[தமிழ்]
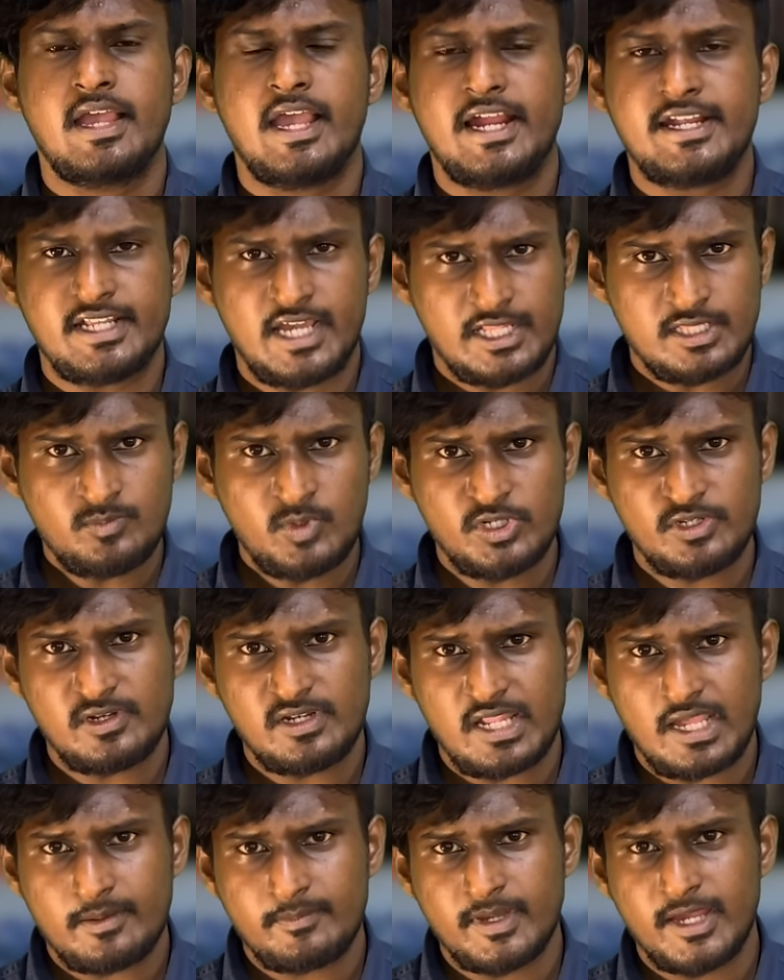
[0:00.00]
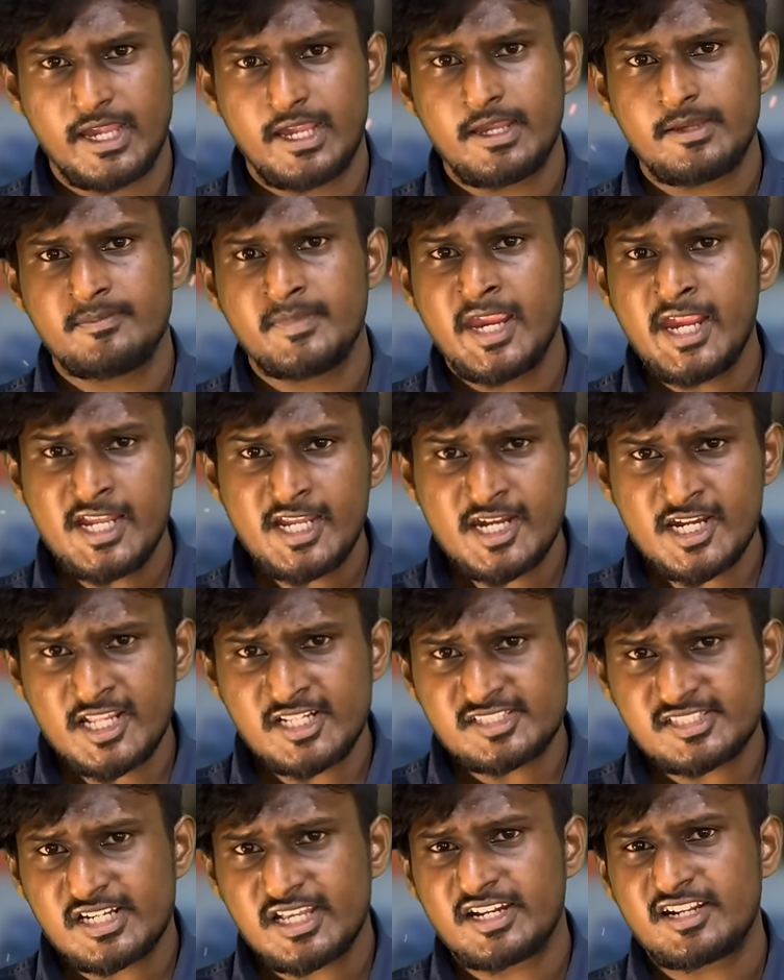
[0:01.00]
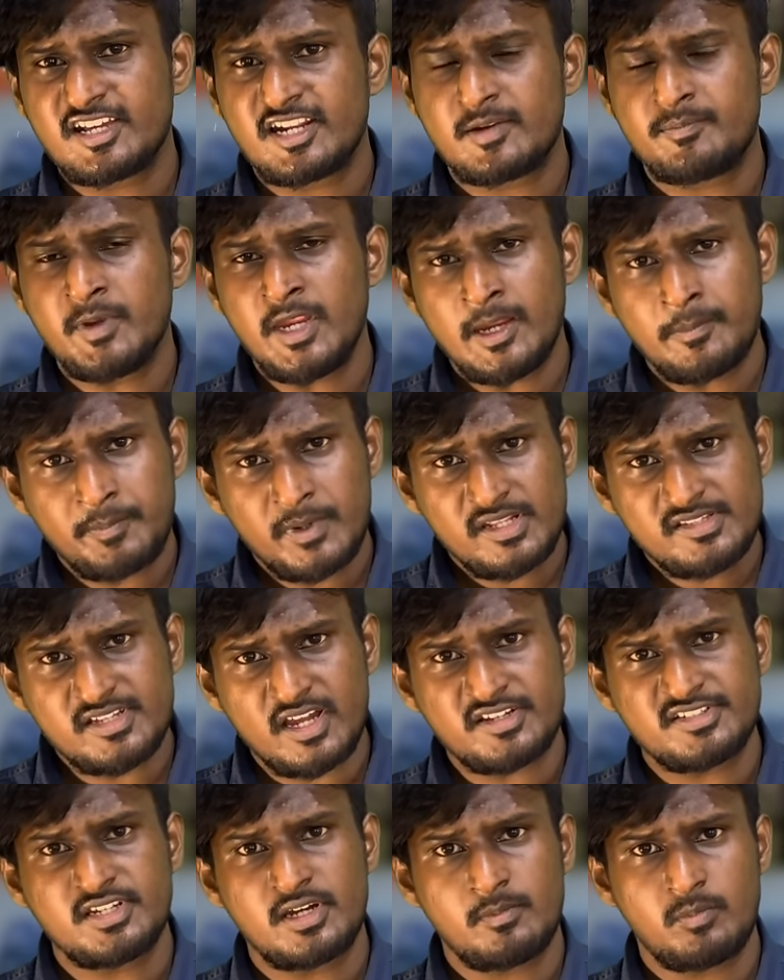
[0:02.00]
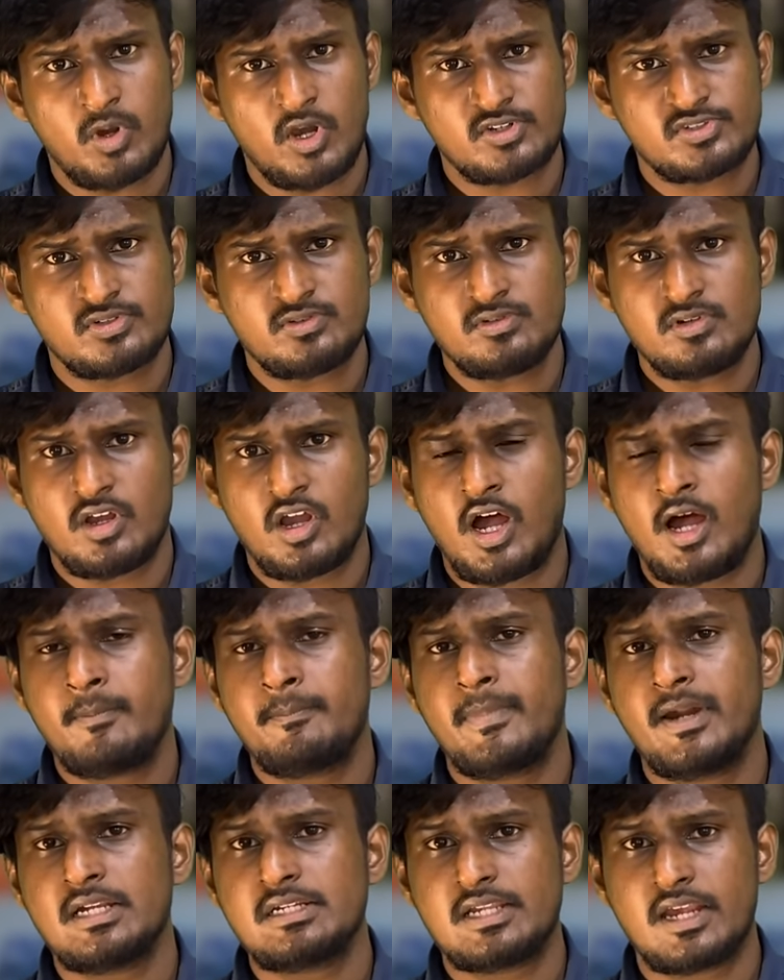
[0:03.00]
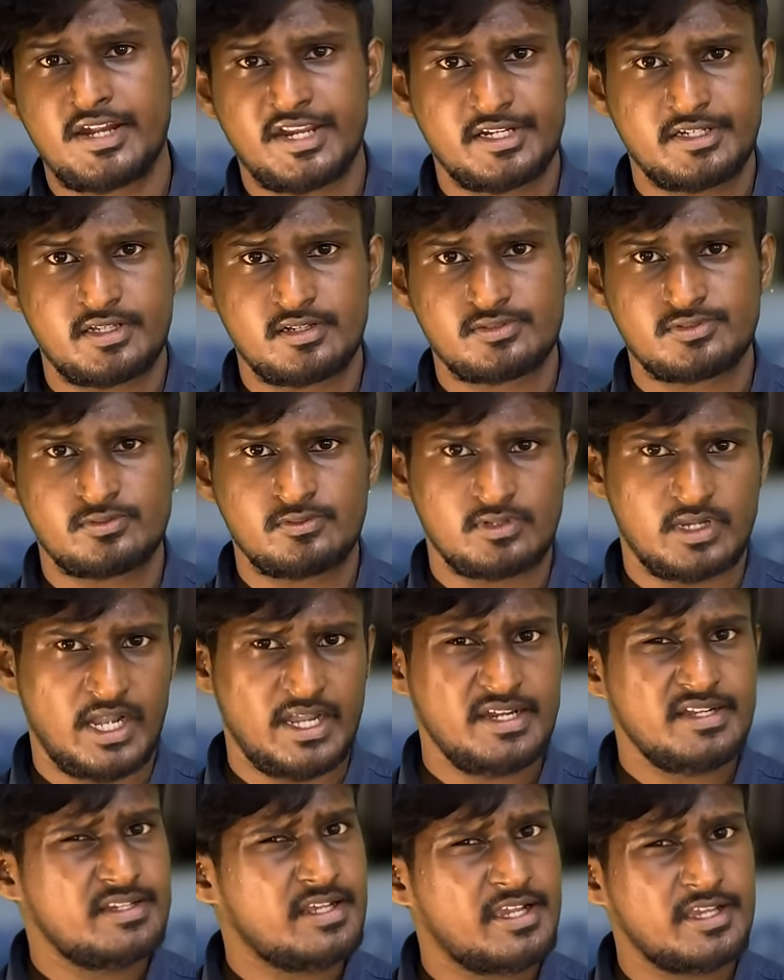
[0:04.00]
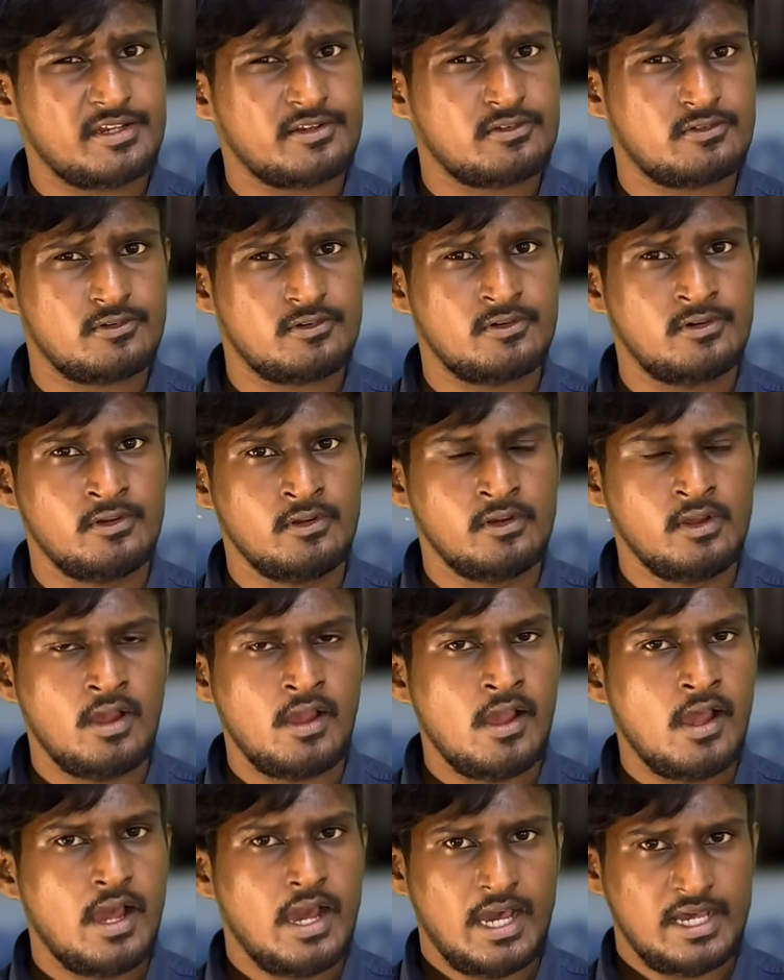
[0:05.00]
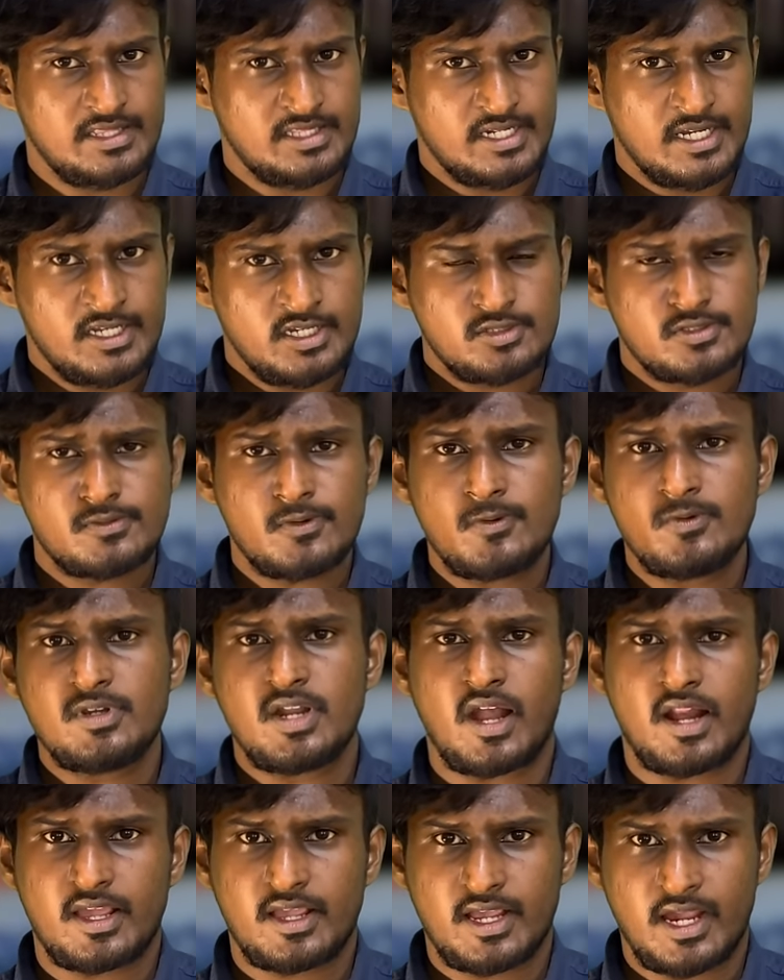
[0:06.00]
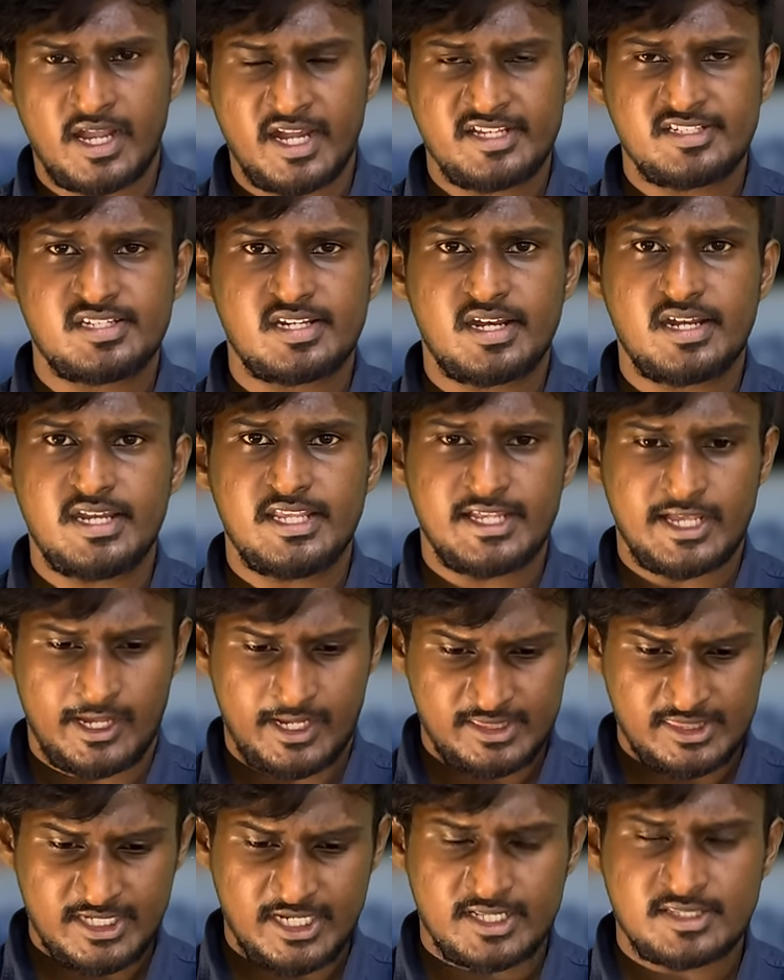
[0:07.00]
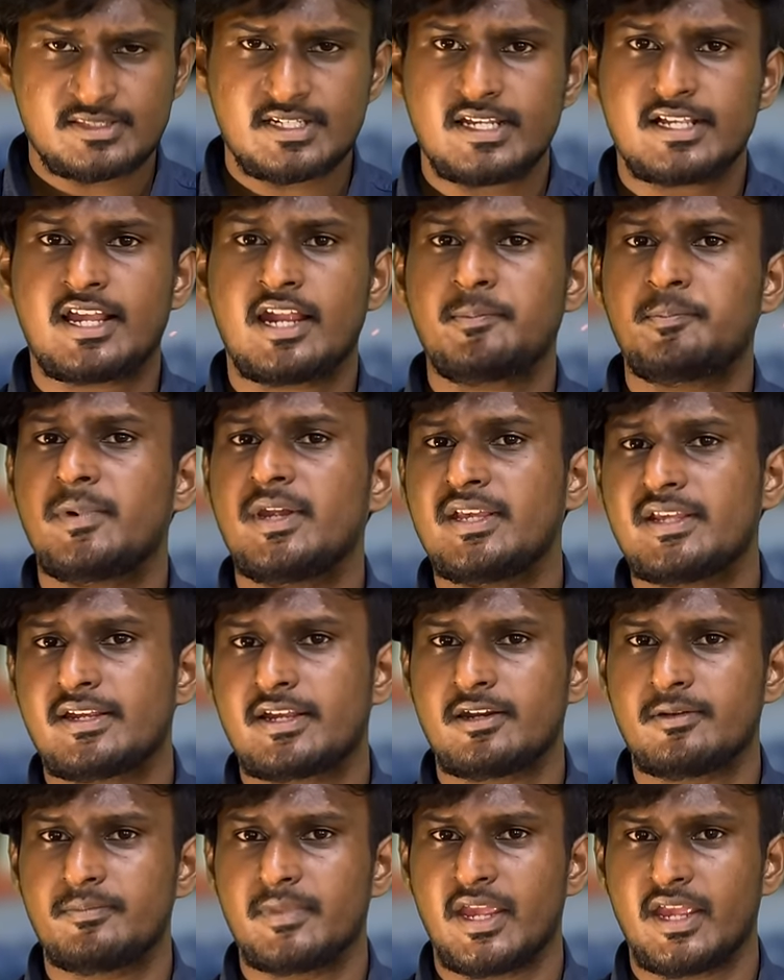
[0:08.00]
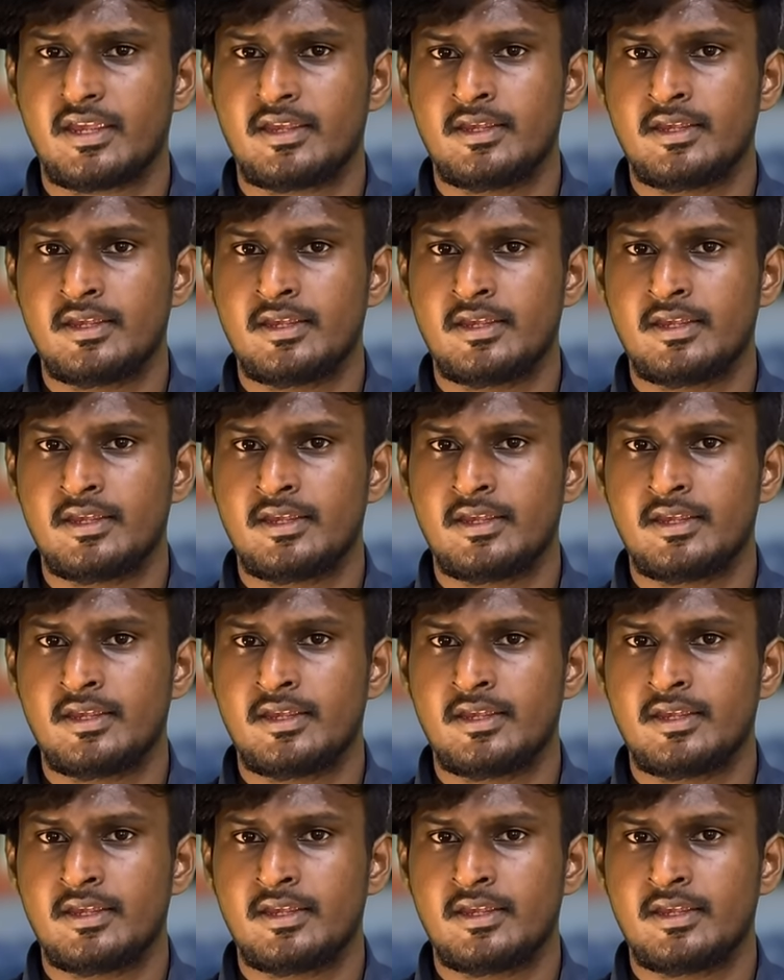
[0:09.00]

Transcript: அண்ட் அது மட்டும் இல்லாமல் மெயின்டெனன்ஸில் இருக்கிறப்ப எப்படி ஜங்ஷன் பாக்ஸும் காம்பேக்ட் கனெக்டர்ஸும் கனெக்ட் ஆகிருக்கும் அது ரெண்டுத்துக்கும் உண்டான கனெக்ஷனை நீங்கள் அந்த இடத்துல கட் பண்ணியிருக்கணுமே